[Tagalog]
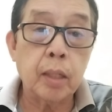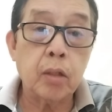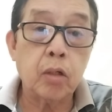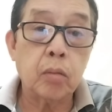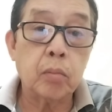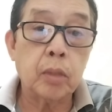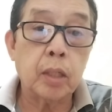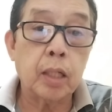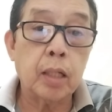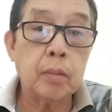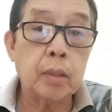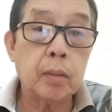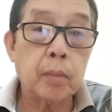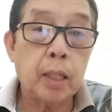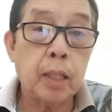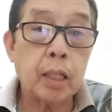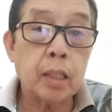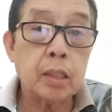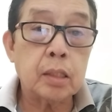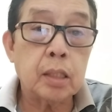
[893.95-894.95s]
Kung alam niya,
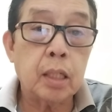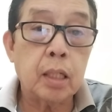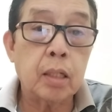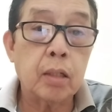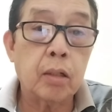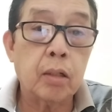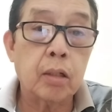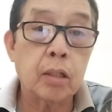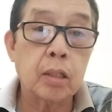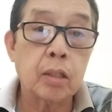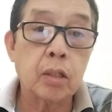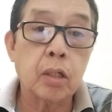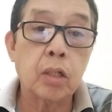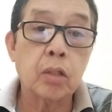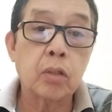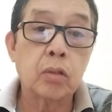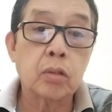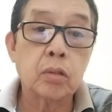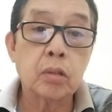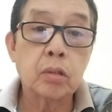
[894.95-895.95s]
malaki siya eh. O ano
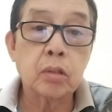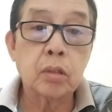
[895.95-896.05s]
ngayon?